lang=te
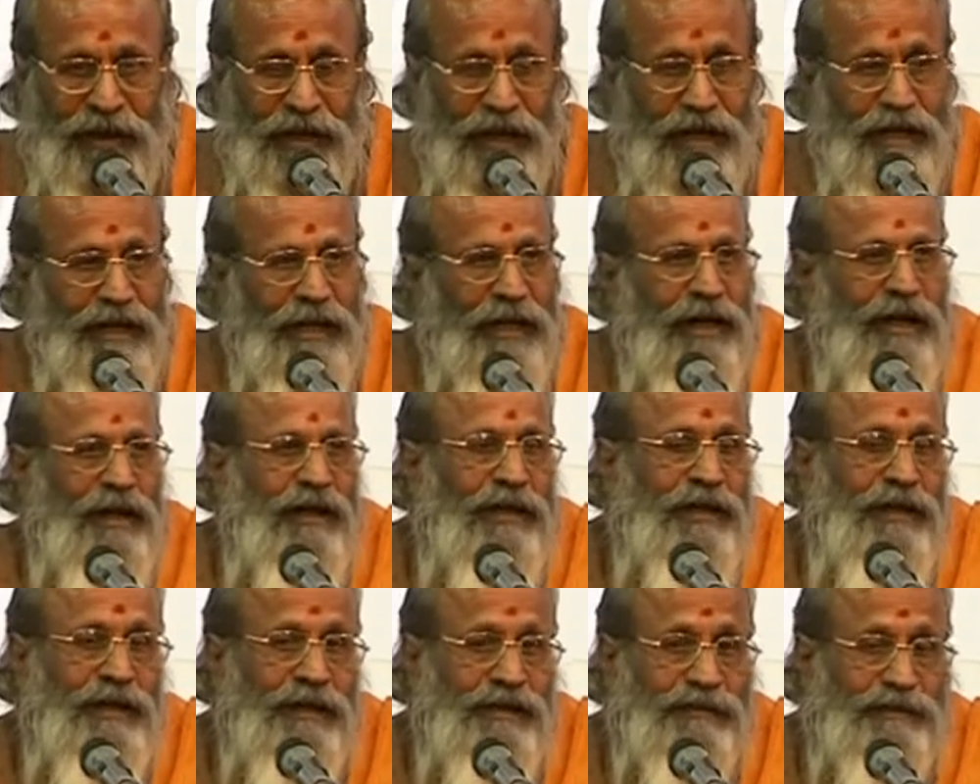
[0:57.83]
కనుక
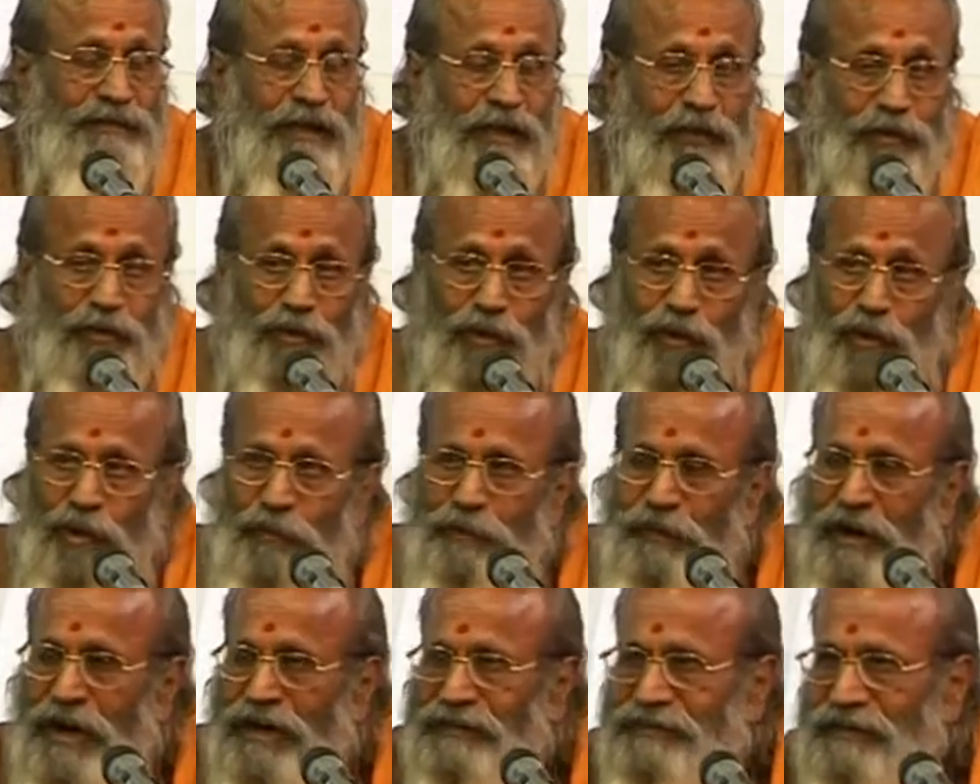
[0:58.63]

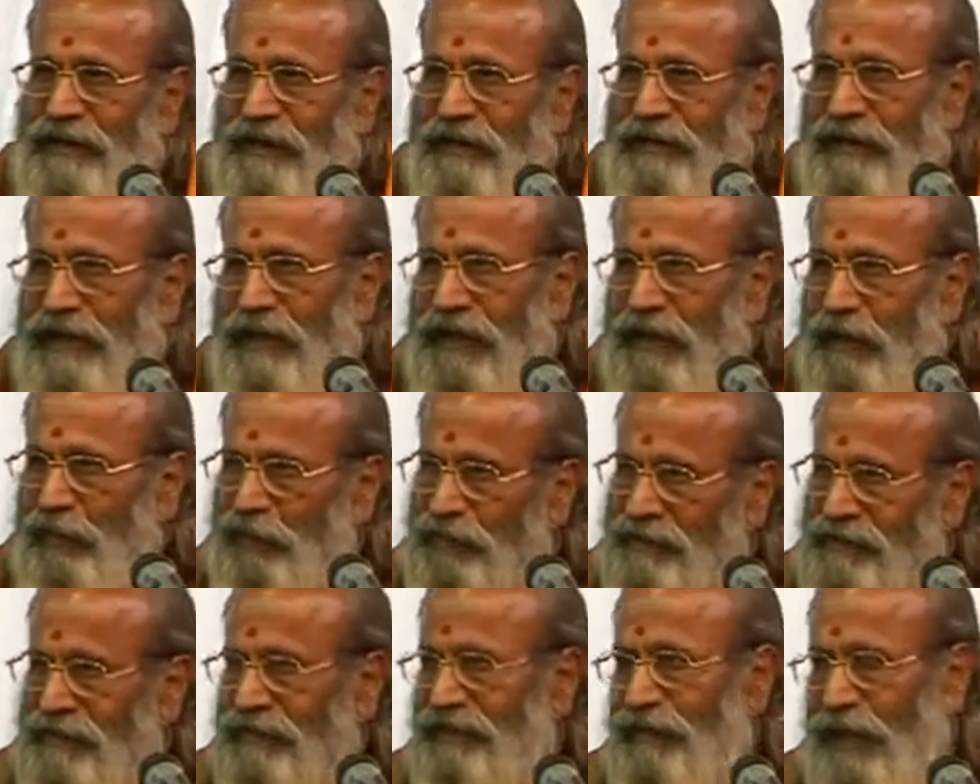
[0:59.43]
సగుణోపాసన దగ్గరికి
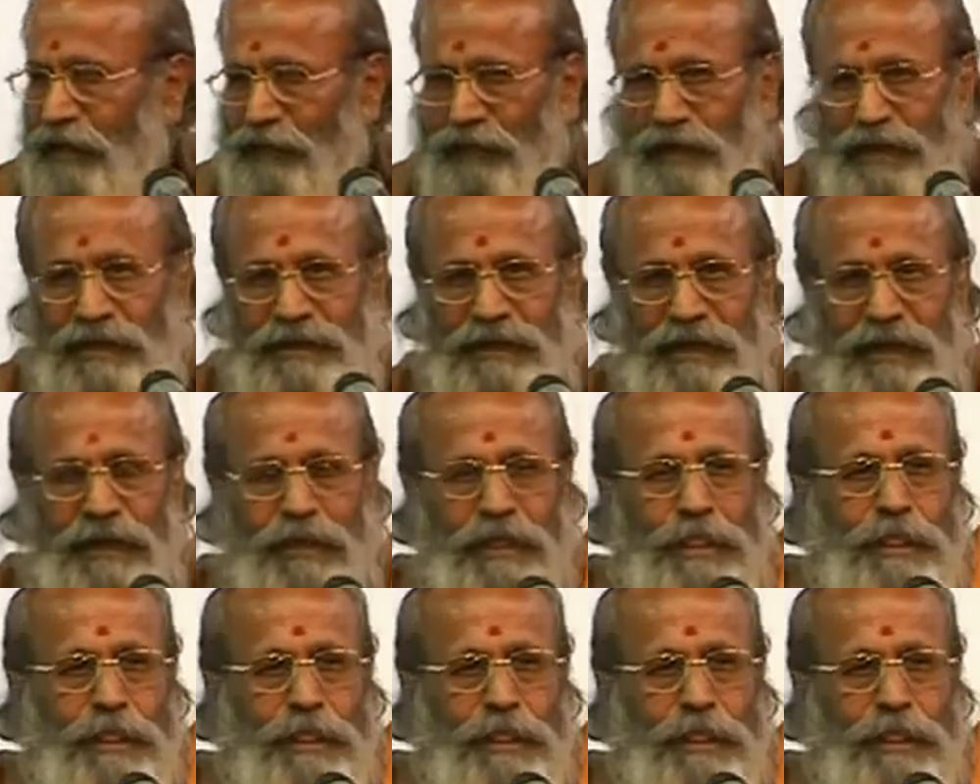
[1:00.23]
వచ్చిన తర్వాత